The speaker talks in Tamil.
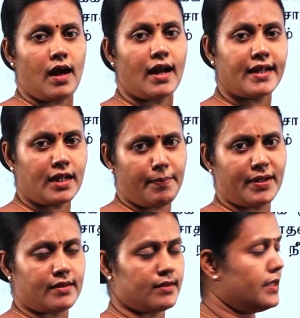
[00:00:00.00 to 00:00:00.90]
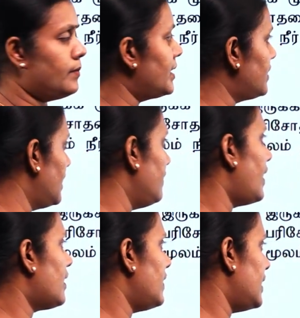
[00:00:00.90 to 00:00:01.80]
அடைக்கப்பட்டிருக்கு என்பது
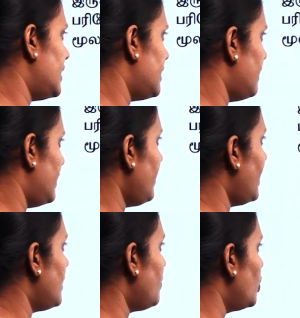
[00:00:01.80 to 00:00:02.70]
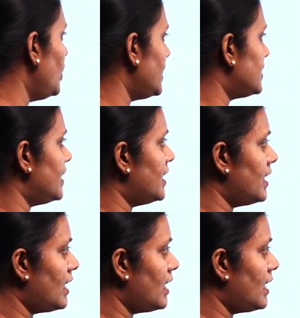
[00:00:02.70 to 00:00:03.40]
தெளிவாக விளங்கியிருக்க வேண்டும் அதன் முன்னெச்சரிக்கை